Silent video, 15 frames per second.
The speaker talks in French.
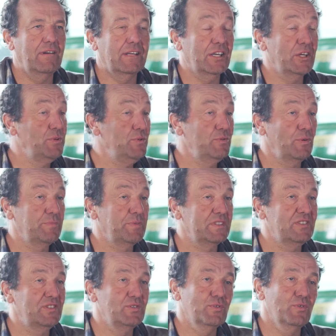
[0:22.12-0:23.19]
L'agriculture de
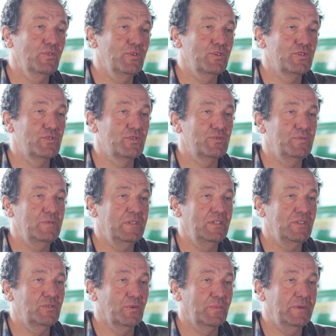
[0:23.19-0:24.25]
précision, je
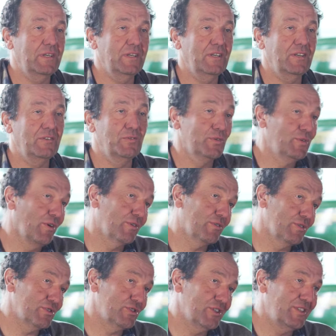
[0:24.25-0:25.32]
suis tombé dedans
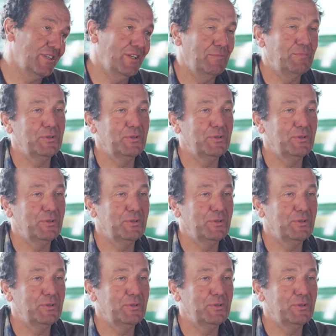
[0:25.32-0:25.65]
quand j'étais